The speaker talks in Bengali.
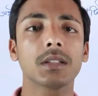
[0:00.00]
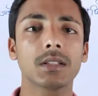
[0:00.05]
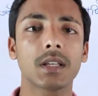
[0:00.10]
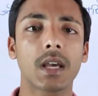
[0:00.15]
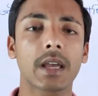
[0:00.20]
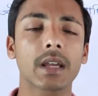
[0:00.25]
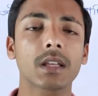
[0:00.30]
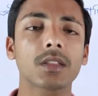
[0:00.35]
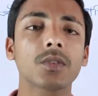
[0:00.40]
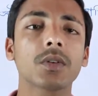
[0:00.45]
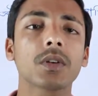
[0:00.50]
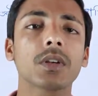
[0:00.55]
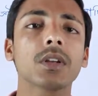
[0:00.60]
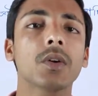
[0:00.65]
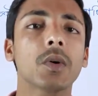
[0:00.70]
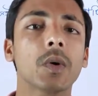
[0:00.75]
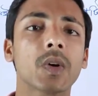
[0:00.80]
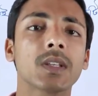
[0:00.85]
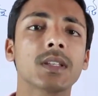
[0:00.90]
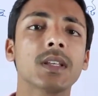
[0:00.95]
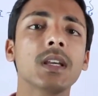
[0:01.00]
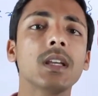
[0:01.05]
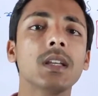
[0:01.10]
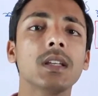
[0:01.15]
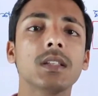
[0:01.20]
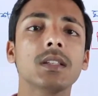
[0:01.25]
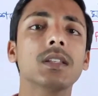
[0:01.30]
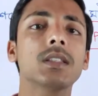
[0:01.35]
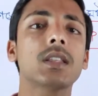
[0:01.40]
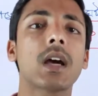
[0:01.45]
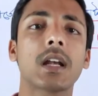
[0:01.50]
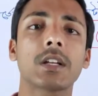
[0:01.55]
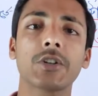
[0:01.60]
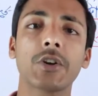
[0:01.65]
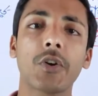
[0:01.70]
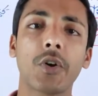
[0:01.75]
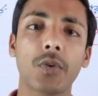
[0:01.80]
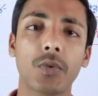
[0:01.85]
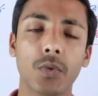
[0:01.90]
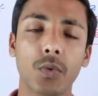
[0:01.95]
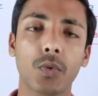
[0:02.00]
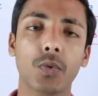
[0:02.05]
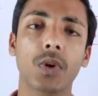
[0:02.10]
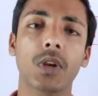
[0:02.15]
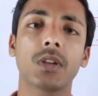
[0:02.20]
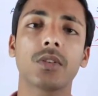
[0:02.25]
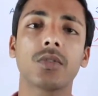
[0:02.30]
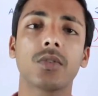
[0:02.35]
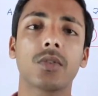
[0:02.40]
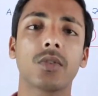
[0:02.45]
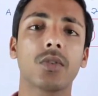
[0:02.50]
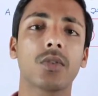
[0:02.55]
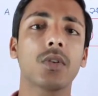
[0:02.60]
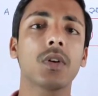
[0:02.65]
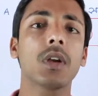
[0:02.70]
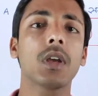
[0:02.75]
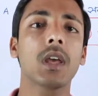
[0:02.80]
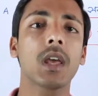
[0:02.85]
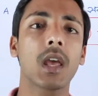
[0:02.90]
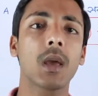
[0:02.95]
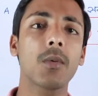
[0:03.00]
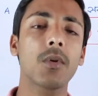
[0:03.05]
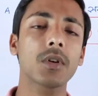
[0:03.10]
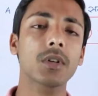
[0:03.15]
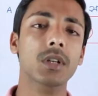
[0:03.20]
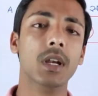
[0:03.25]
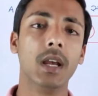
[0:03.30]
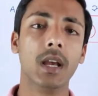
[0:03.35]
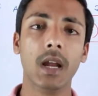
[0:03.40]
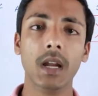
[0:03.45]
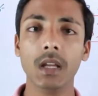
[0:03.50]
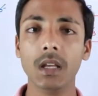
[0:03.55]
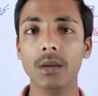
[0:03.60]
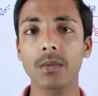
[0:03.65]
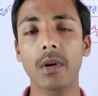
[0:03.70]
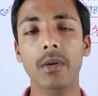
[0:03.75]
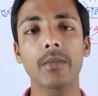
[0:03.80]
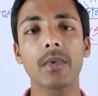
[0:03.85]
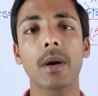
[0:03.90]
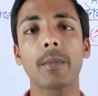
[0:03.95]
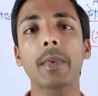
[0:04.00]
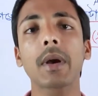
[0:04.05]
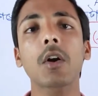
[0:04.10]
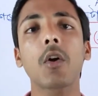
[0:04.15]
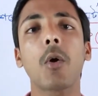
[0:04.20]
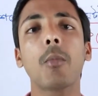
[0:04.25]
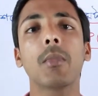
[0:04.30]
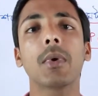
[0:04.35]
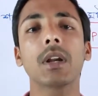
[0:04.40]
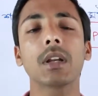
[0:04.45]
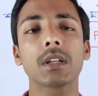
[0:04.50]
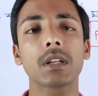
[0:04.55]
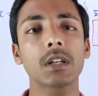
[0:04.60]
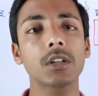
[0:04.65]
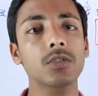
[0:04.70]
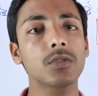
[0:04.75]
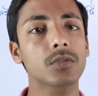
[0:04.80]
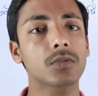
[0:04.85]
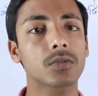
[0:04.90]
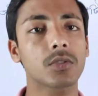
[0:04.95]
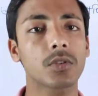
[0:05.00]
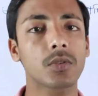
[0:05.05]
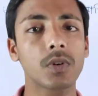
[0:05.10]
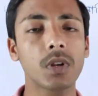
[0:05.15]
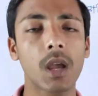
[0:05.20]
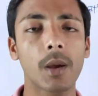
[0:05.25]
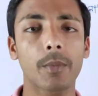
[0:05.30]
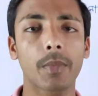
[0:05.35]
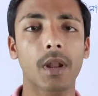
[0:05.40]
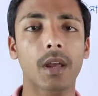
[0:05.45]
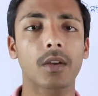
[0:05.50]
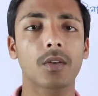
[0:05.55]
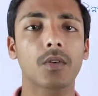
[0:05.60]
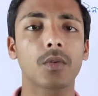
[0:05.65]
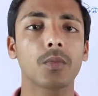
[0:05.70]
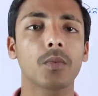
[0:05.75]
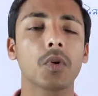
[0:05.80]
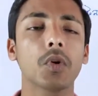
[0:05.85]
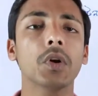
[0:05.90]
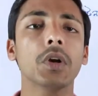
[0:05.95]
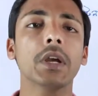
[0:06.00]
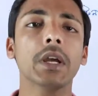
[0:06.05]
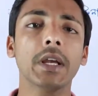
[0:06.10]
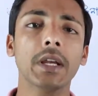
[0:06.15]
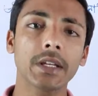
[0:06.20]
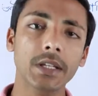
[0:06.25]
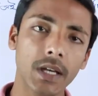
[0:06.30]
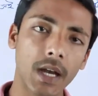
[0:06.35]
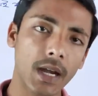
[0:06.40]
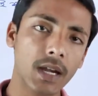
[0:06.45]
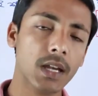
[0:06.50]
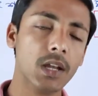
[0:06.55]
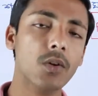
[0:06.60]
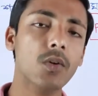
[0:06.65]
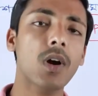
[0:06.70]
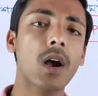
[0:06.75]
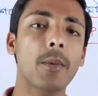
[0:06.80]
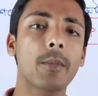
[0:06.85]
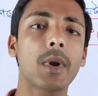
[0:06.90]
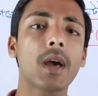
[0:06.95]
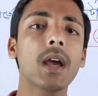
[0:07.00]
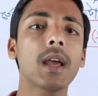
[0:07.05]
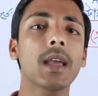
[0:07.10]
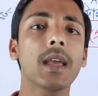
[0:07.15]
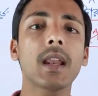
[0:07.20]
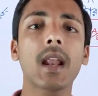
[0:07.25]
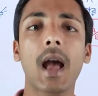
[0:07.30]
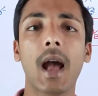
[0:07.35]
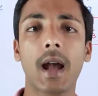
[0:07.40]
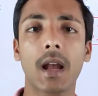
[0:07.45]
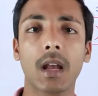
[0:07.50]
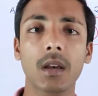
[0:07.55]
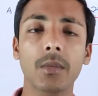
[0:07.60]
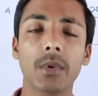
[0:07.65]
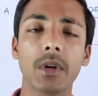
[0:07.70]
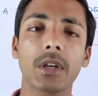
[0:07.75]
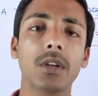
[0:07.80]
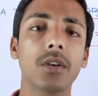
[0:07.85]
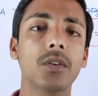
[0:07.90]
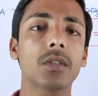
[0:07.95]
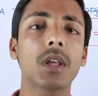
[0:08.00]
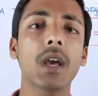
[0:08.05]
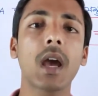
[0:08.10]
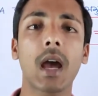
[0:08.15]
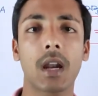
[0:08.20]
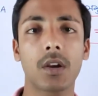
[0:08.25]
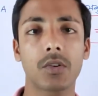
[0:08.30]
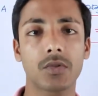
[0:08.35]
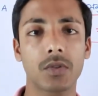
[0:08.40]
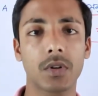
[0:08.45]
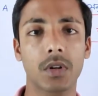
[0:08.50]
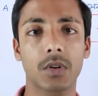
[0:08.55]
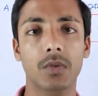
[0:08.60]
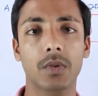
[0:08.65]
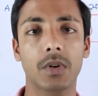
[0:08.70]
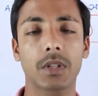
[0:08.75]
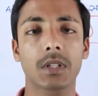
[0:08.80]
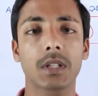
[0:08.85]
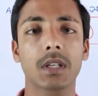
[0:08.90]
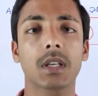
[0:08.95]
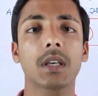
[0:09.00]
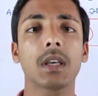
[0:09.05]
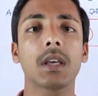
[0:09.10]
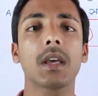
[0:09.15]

জায়গা তৈরি হয়ে যায় যে তাসের অঙ্কগুলির জন্য এবং সেখানে কিভাবে আমরা কম্বিনেশনের সূত্রগুলি অ্যাপ্লাই করব সে নিয়েও আমরা এর আগের ভিডিওতে আলোচনা করেছি